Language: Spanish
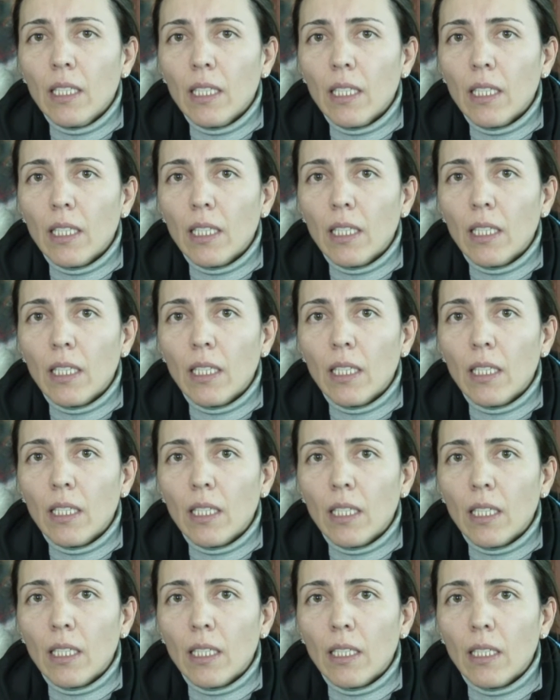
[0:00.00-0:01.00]

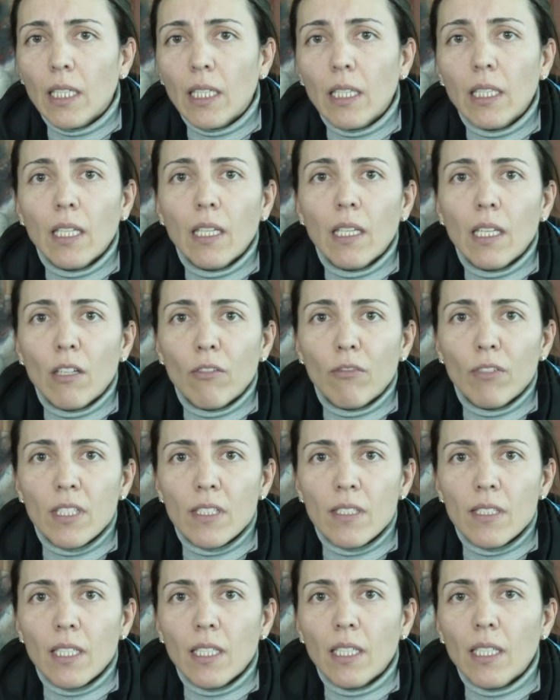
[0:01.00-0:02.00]
Eh, en el día de la
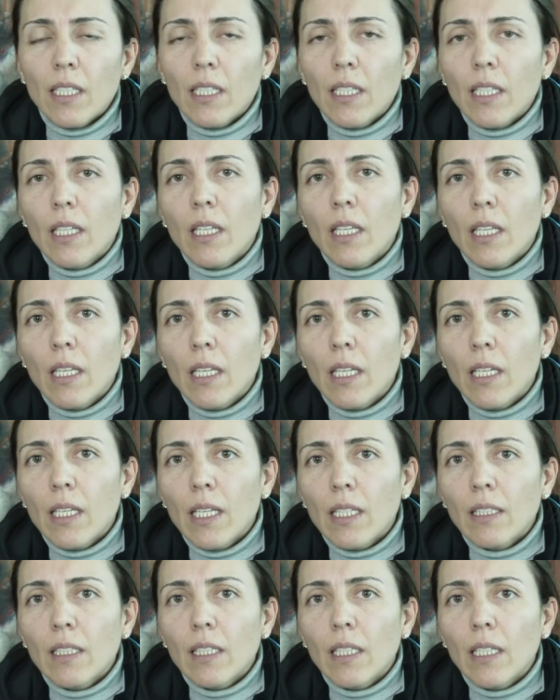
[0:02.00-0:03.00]
fecha eh,
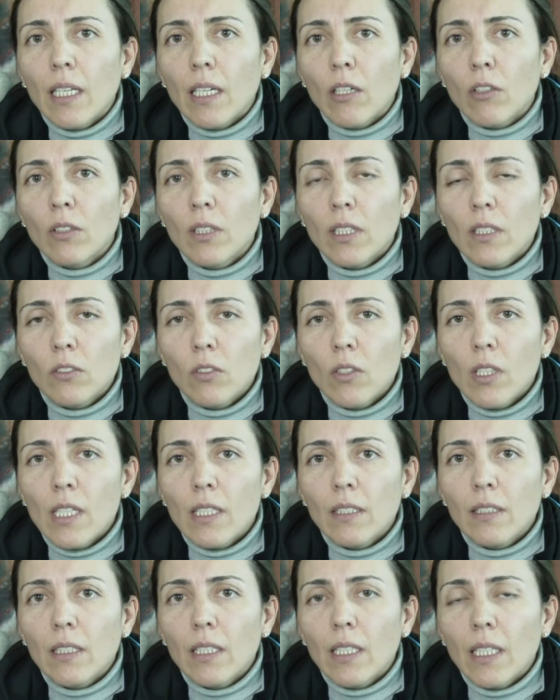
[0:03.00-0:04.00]
la, contención
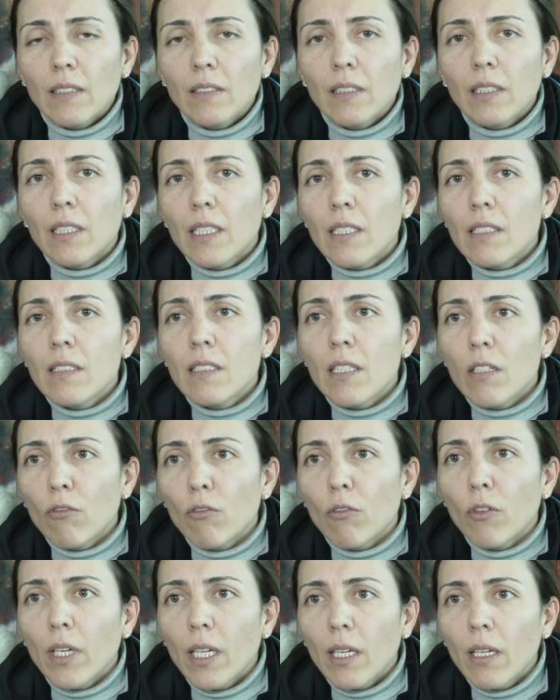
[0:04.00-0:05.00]
y la, asistencia
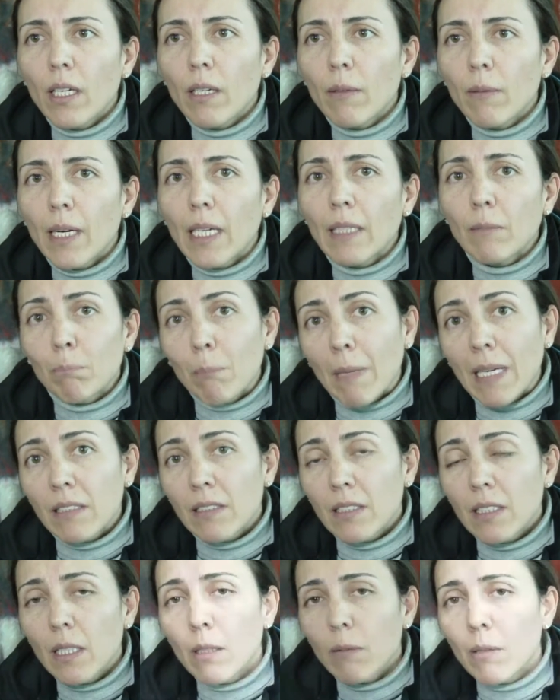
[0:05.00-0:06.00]
fue
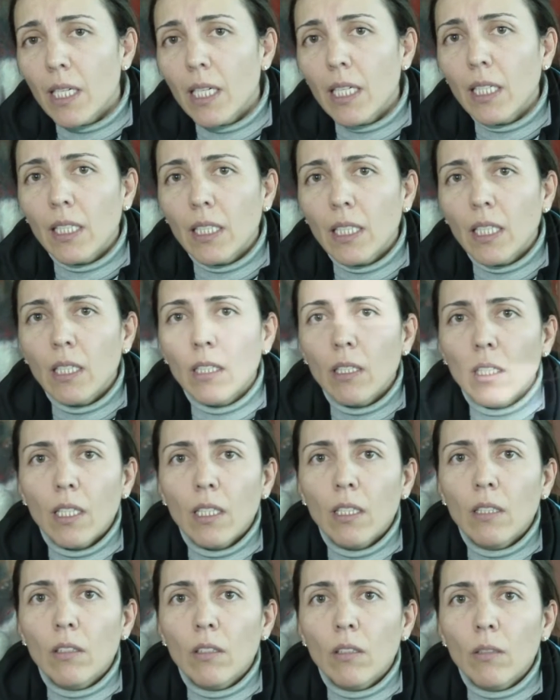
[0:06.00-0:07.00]
masiva y
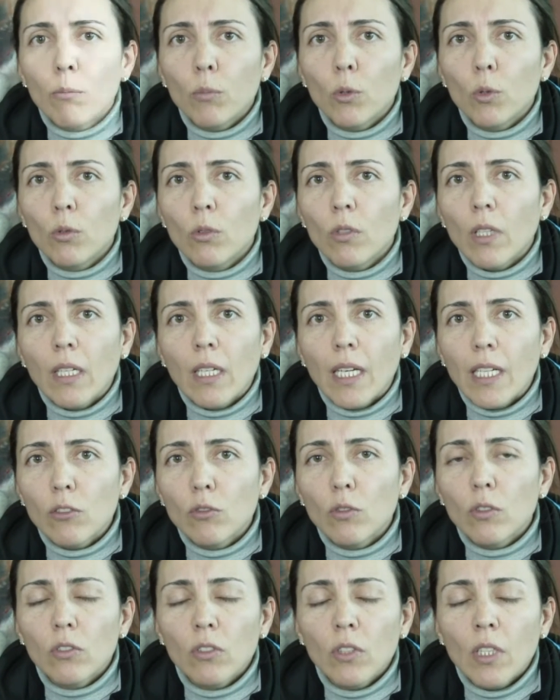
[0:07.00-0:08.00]
en,
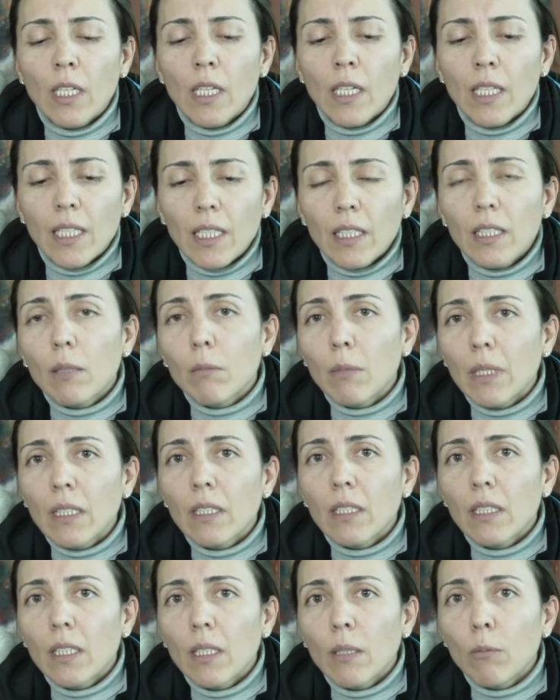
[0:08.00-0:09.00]
casos
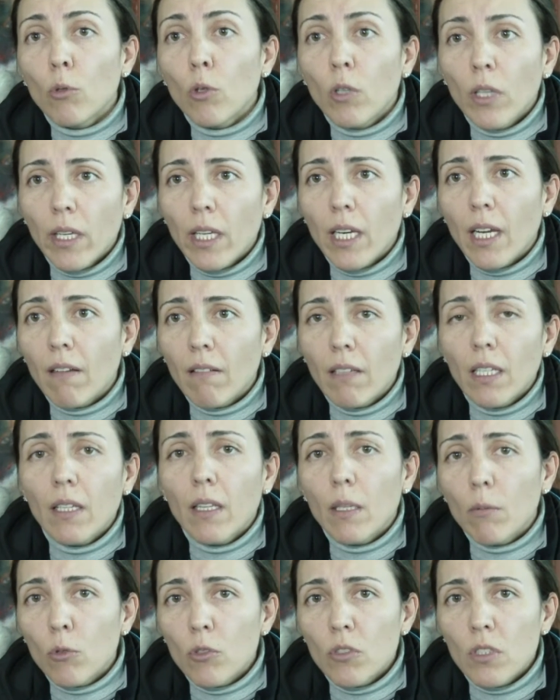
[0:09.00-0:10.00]
netamente vulnerables,
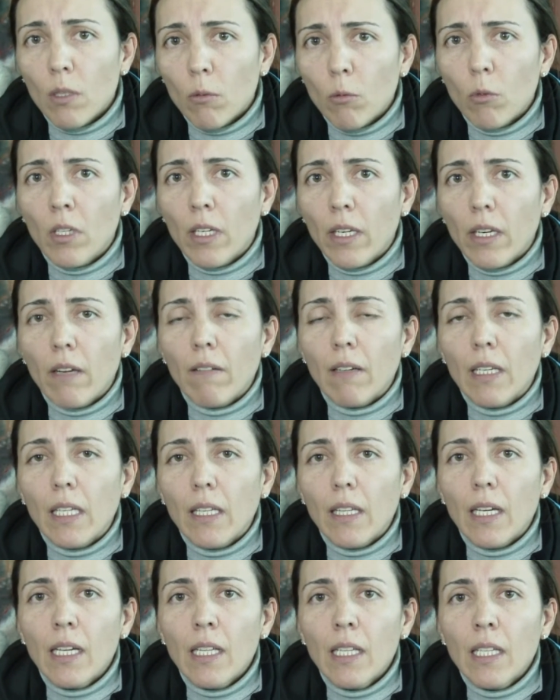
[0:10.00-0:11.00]
de mucha
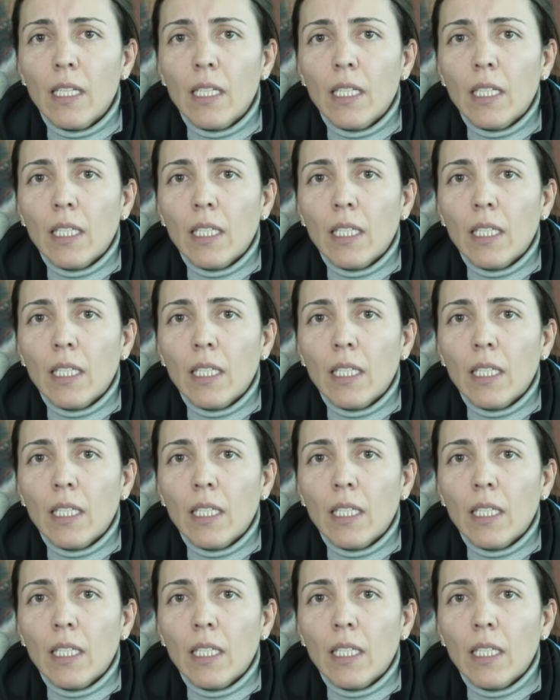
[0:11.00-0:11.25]
vulnerabilidad.